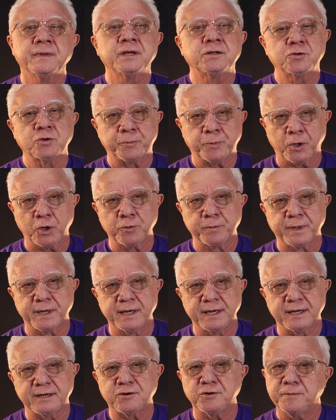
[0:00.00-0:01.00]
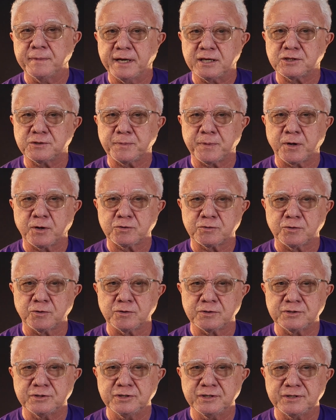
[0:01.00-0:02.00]
Do Paulo Branco, médico
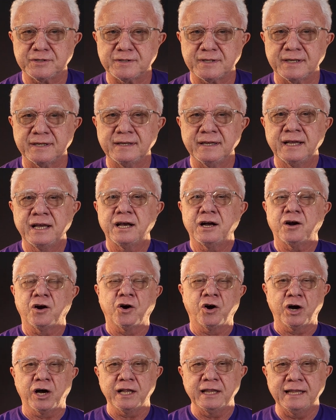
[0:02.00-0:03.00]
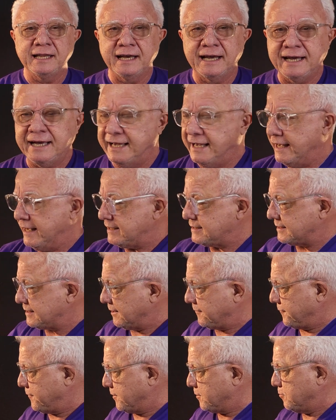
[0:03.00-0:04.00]
proctologista, olha esta
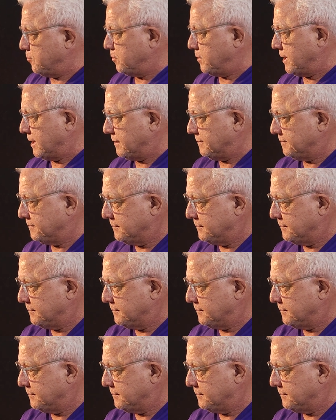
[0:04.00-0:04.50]
figura.